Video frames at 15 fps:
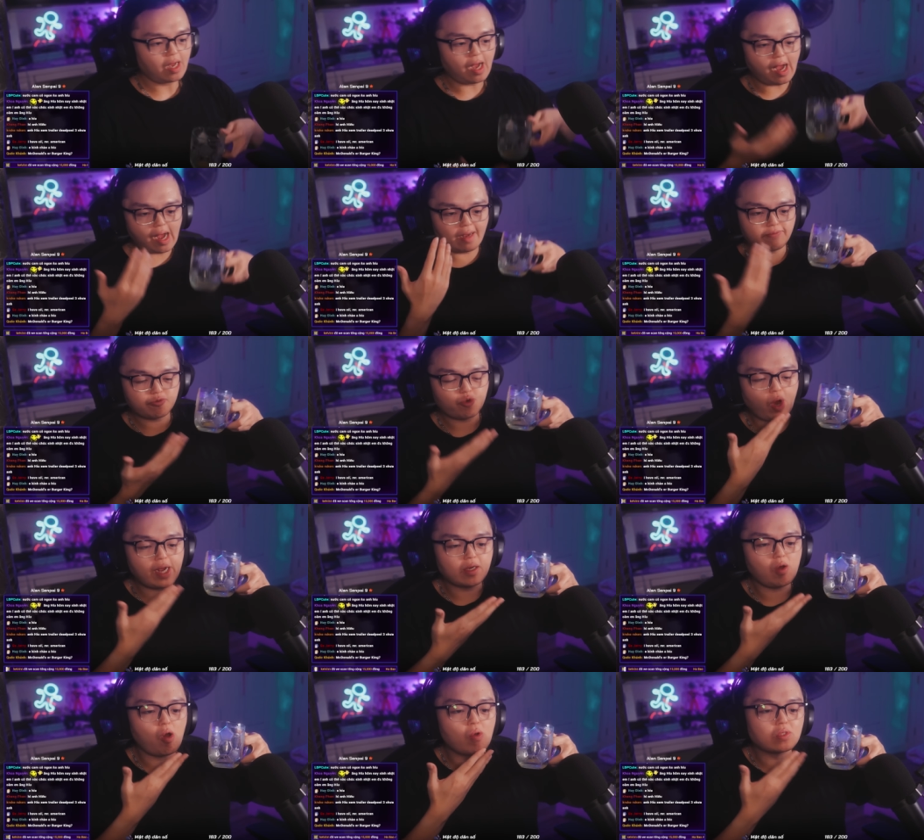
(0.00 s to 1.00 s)
I've
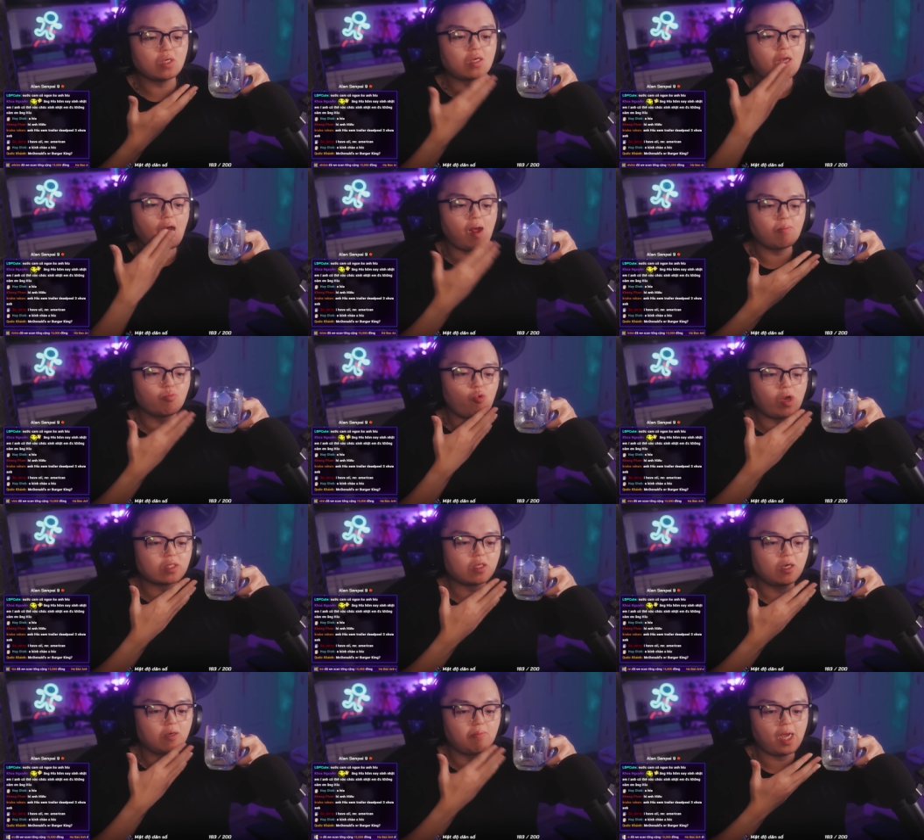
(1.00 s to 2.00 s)
drank all the calm
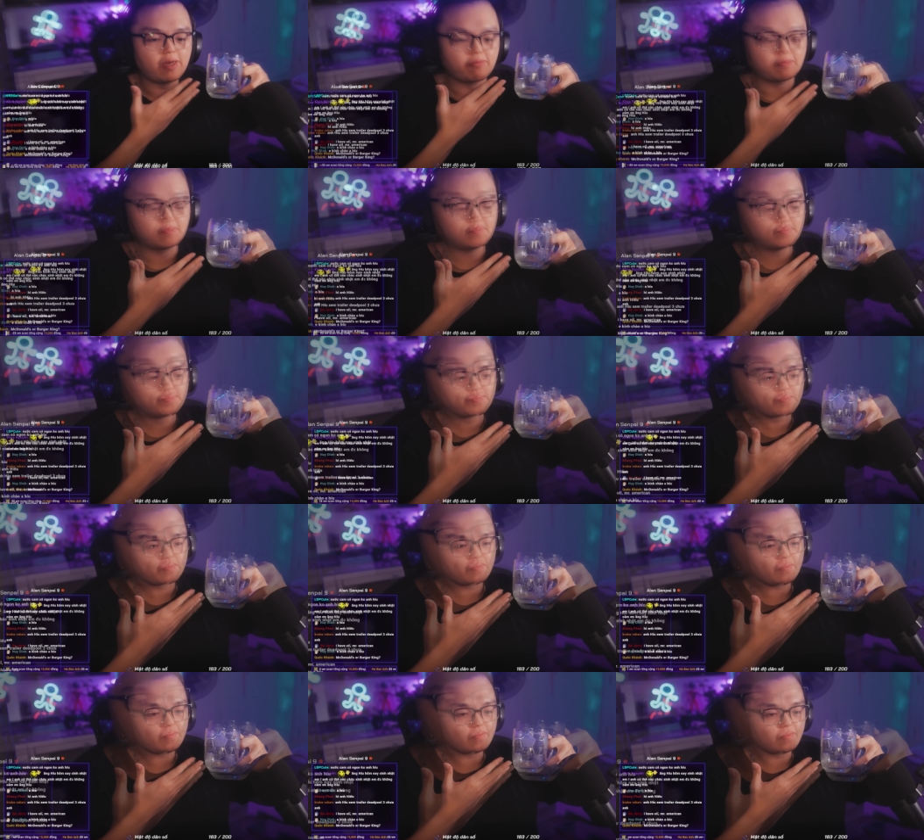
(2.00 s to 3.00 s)
water, man.
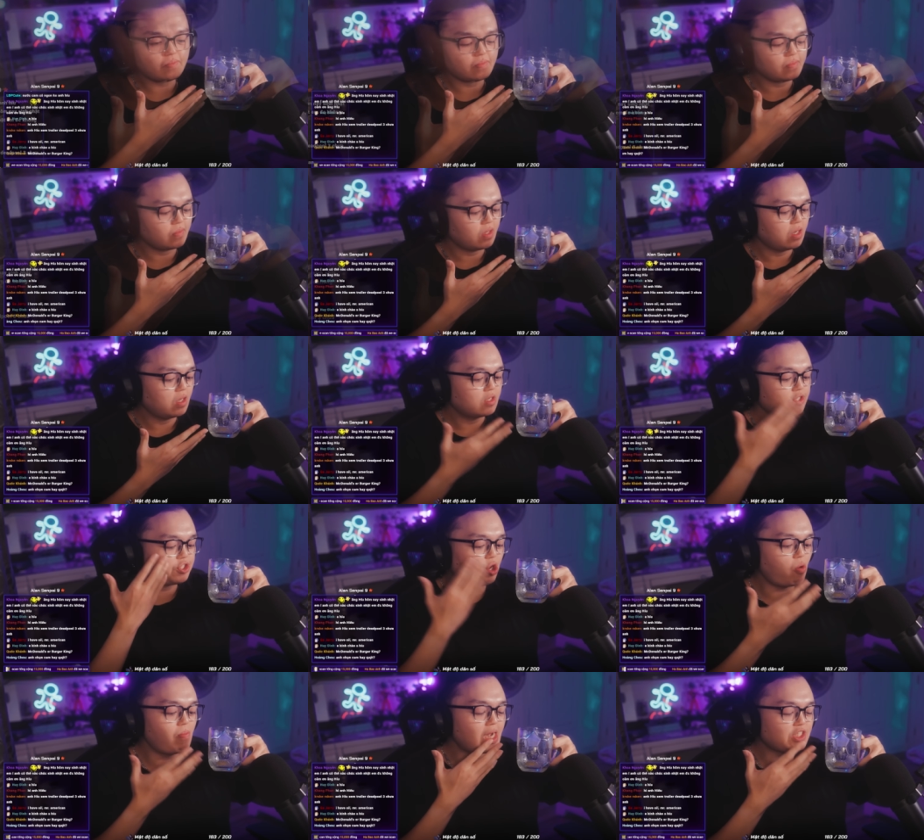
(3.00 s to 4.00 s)

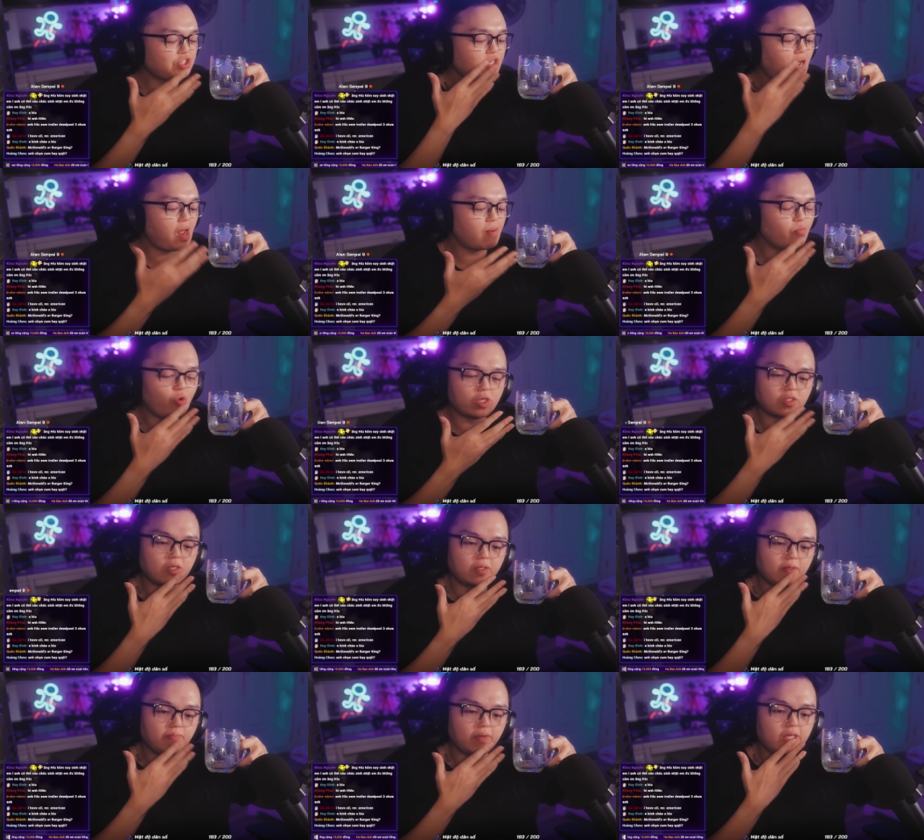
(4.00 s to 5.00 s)
So much calm water
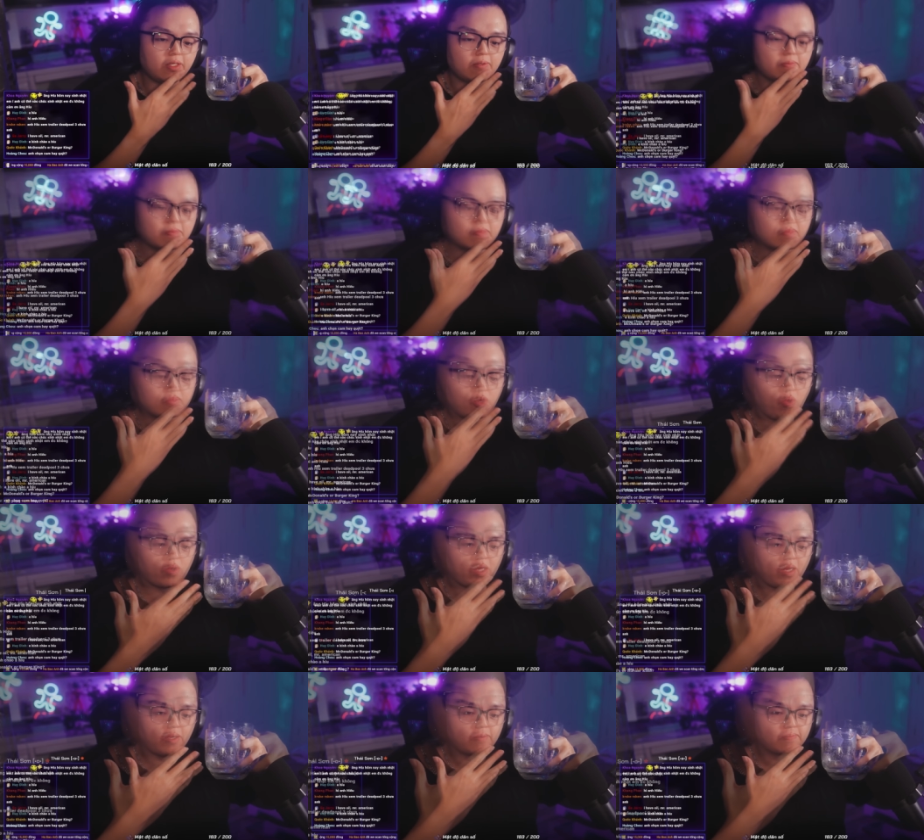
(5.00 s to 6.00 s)
in me.
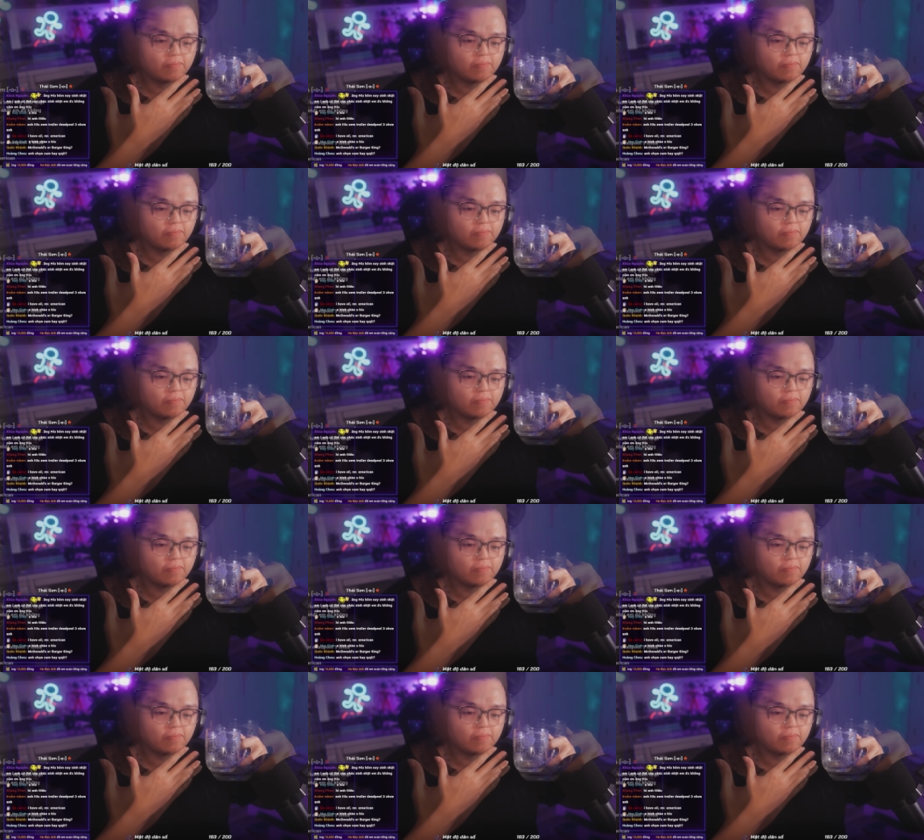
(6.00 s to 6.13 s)
Okay?